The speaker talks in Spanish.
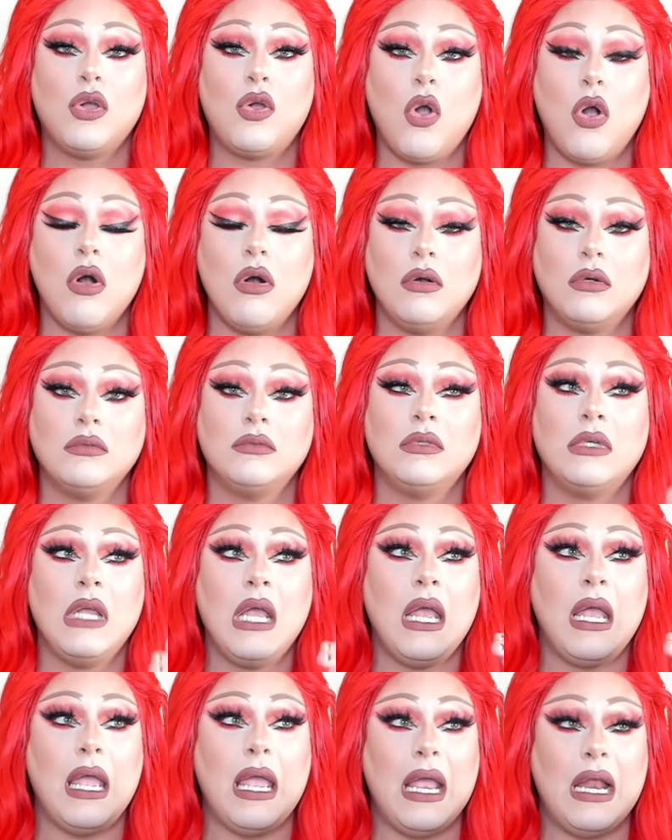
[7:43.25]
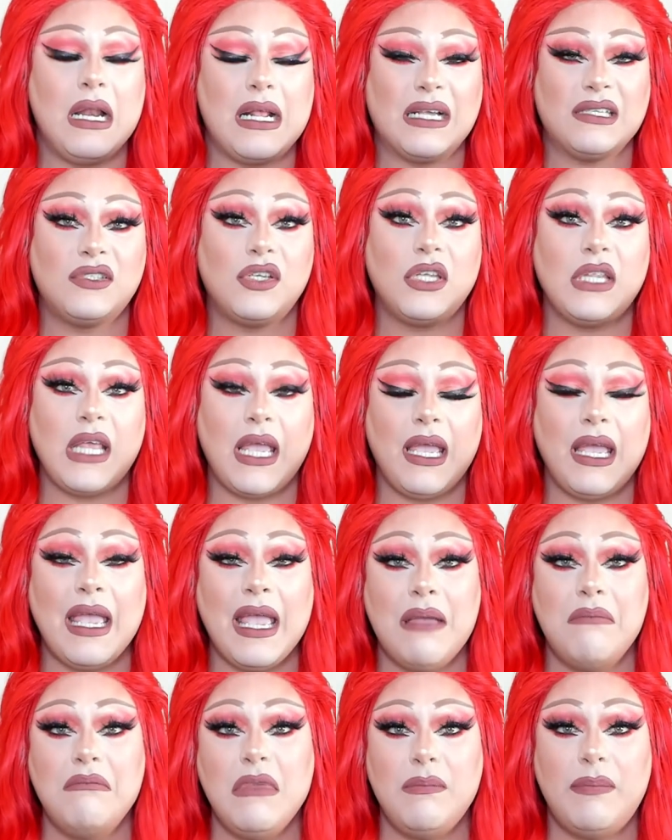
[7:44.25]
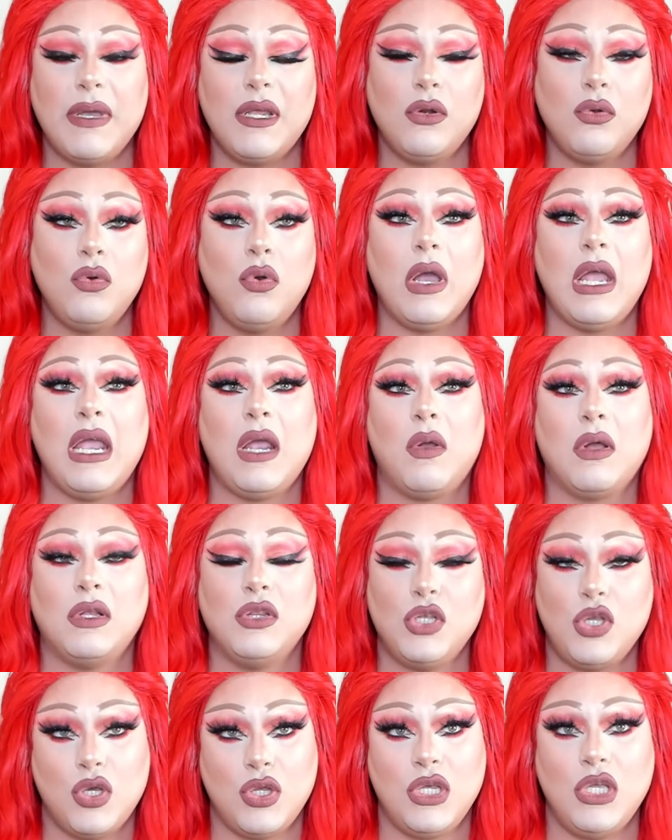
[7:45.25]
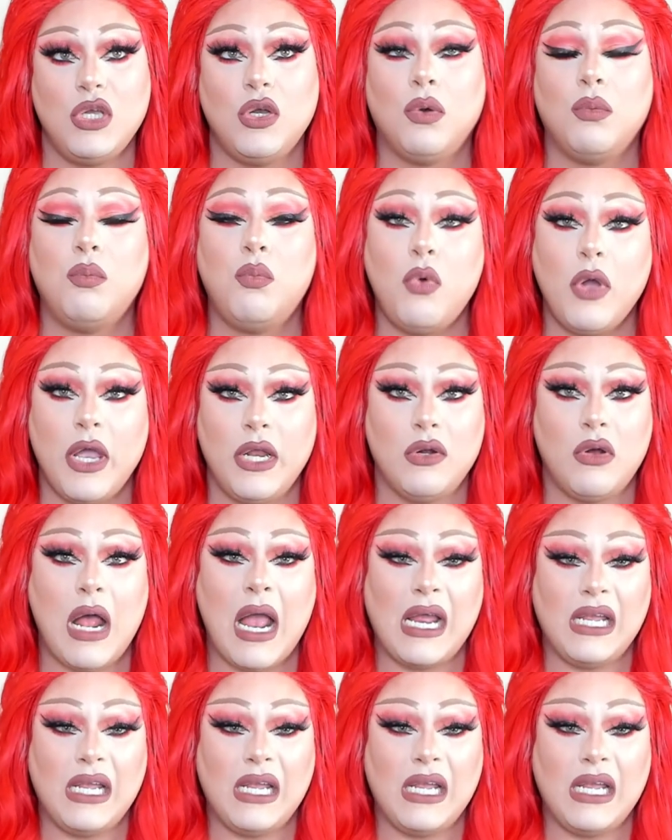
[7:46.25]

con el caso de Envy Perú es cuando yo digo, bueno,